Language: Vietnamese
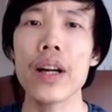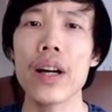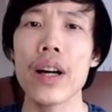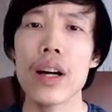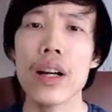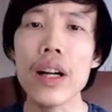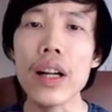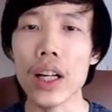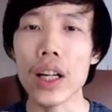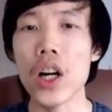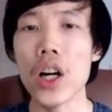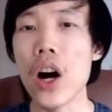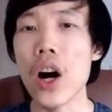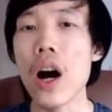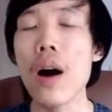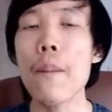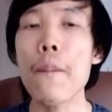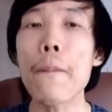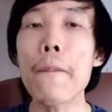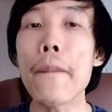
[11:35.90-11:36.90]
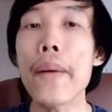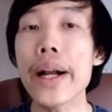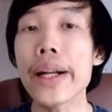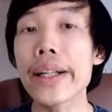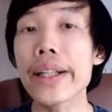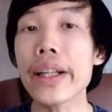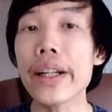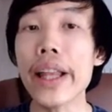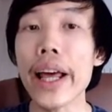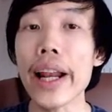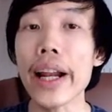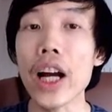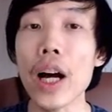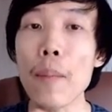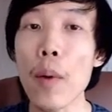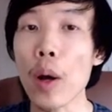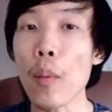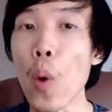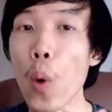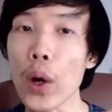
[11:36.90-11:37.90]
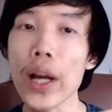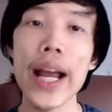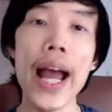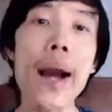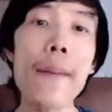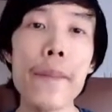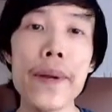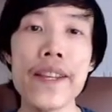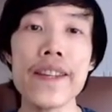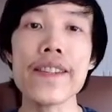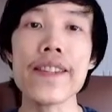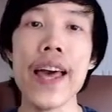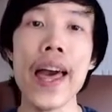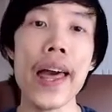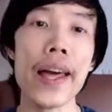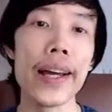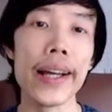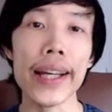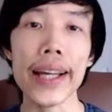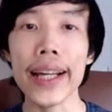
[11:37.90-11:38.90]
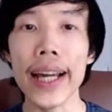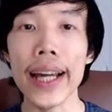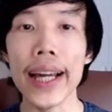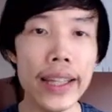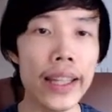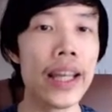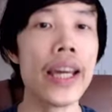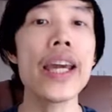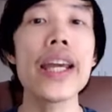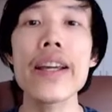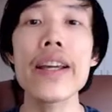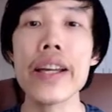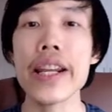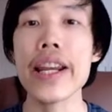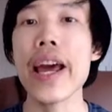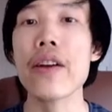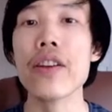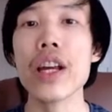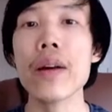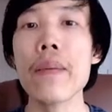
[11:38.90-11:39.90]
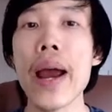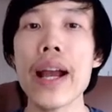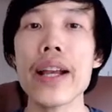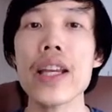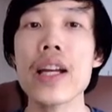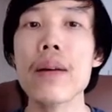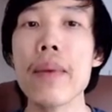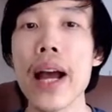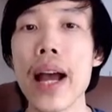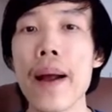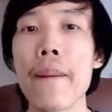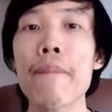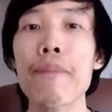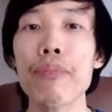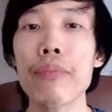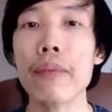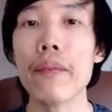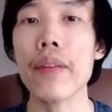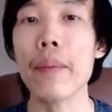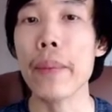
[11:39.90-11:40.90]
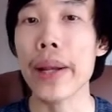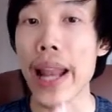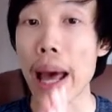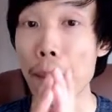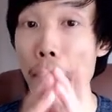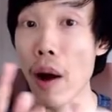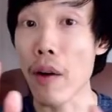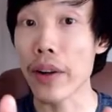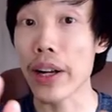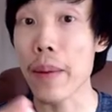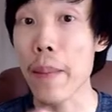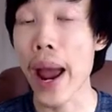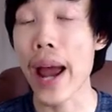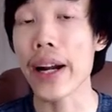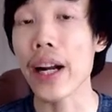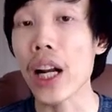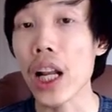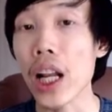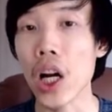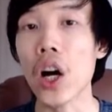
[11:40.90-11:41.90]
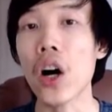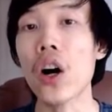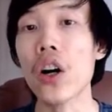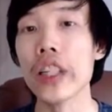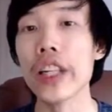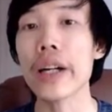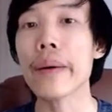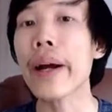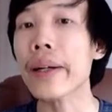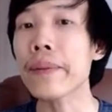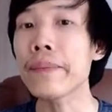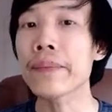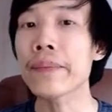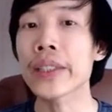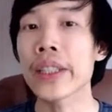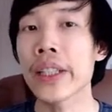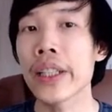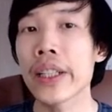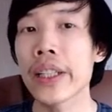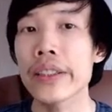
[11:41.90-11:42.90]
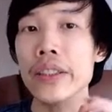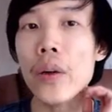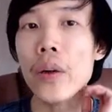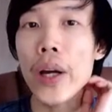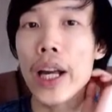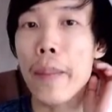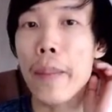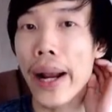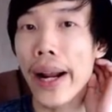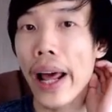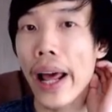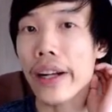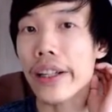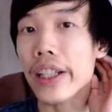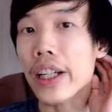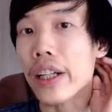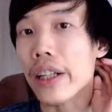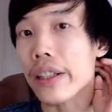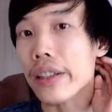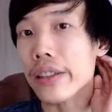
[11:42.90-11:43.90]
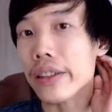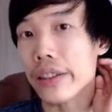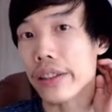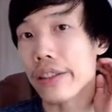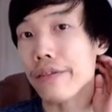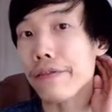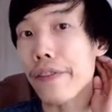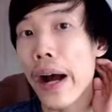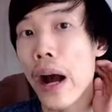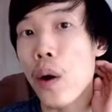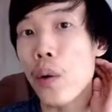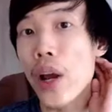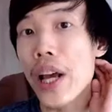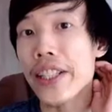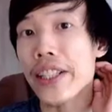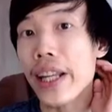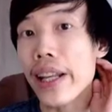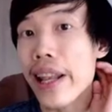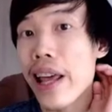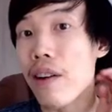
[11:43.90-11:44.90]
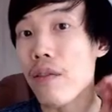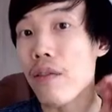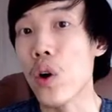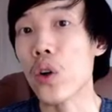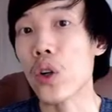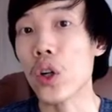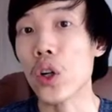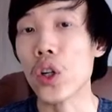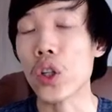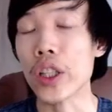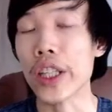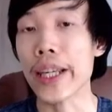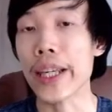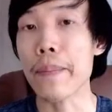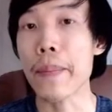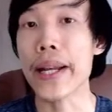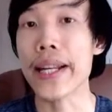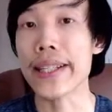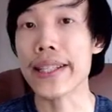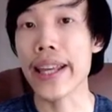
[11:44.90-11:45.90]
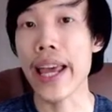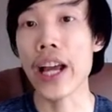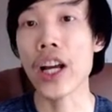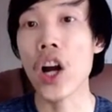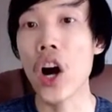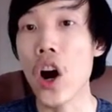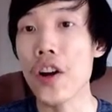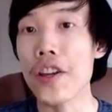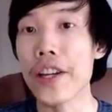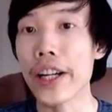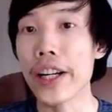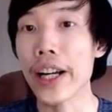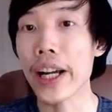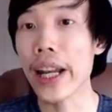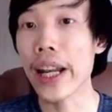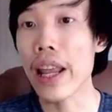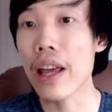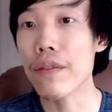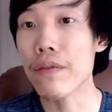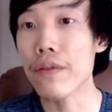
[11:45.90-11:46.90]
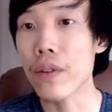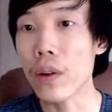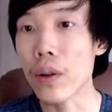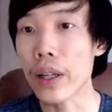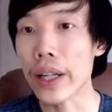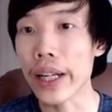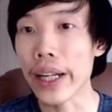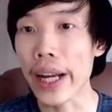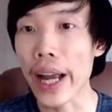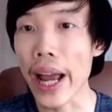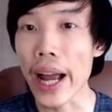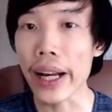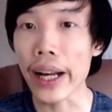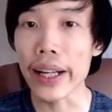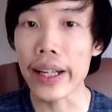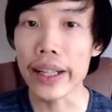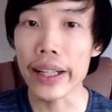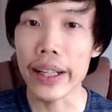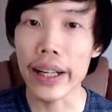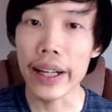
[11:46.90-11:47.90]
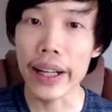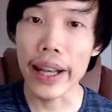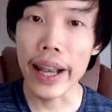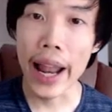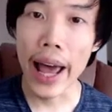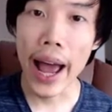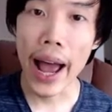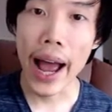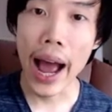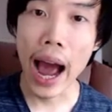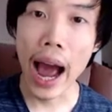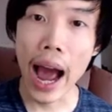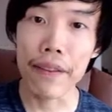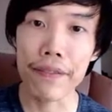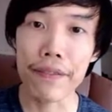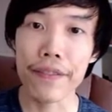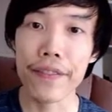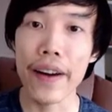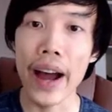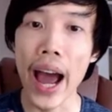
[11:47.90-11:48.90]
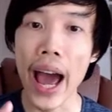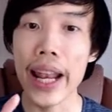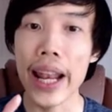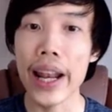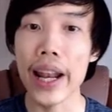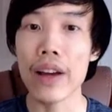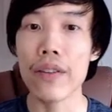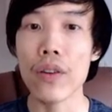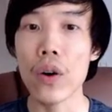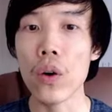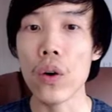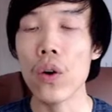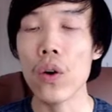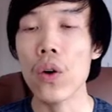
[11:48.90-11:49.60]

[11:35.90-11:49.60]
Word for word: rất là khó mình có thể là có một cái buổi khác mình chia sẻ cái cách thi như thế nào nha các bạn nhưng mà mình đảm bảo với các bạn rất là khó nha các bạn sau khi các bạn đạt được cái foundation level rồi thì mình sẽ có những cái level khác là advanced level